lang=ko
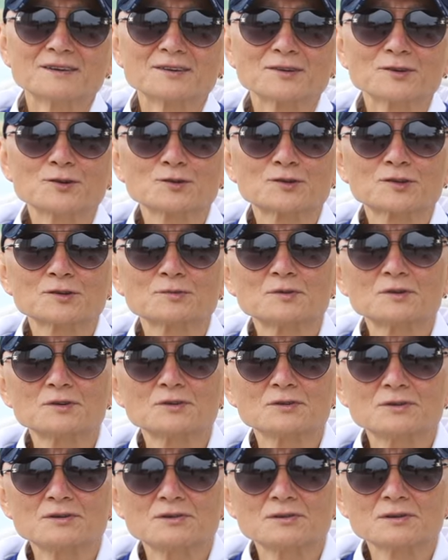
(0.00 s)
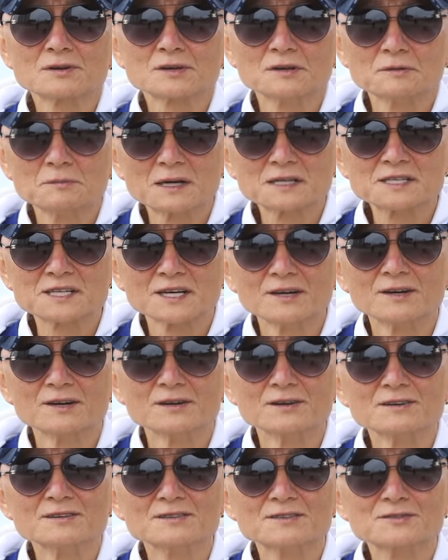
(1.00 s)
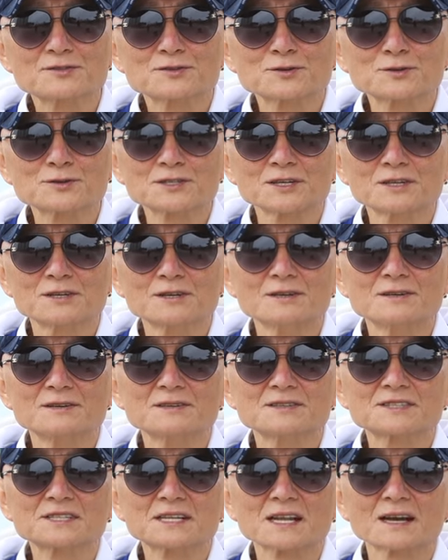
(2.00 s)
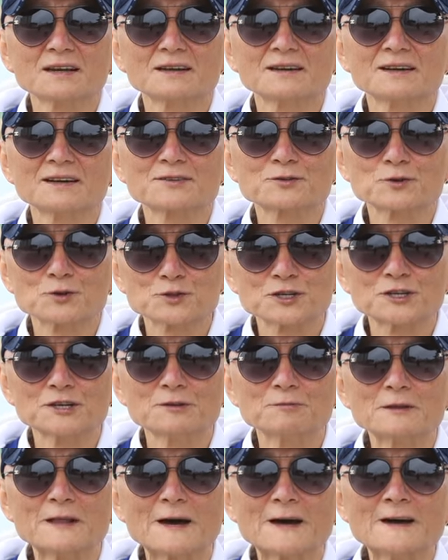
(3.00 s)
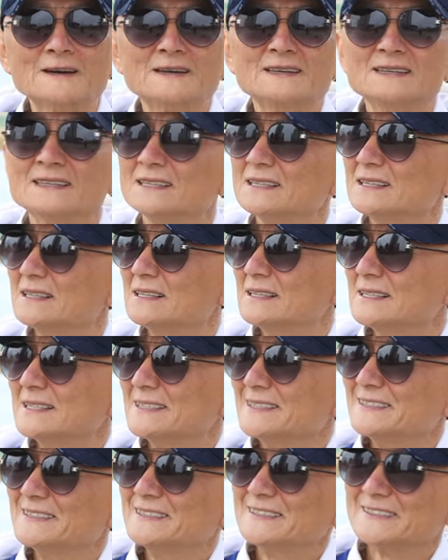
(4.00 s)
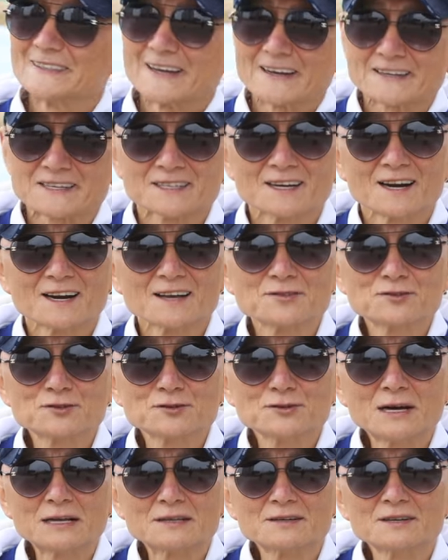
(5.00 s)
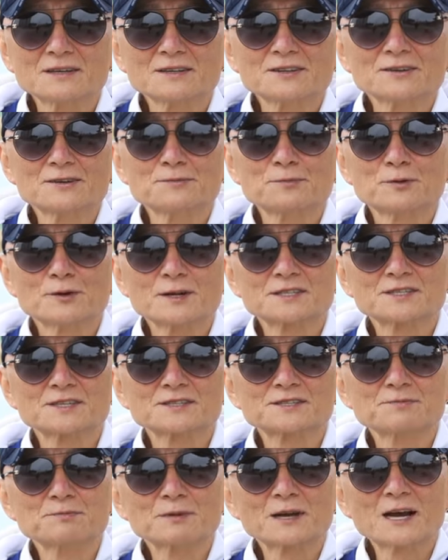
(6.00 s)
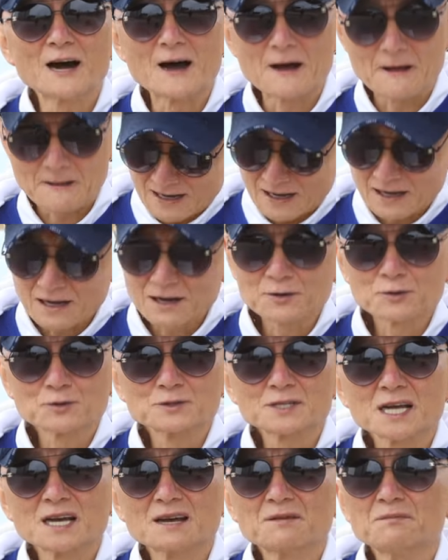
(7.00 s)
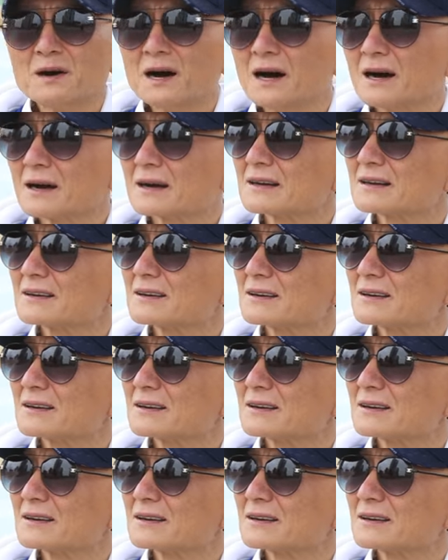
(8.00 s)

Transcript: 유튜브 경마 채널 조철 스타일의 조철입니다 야 지난주 안녕히들 보내셨습니까 아 요새 막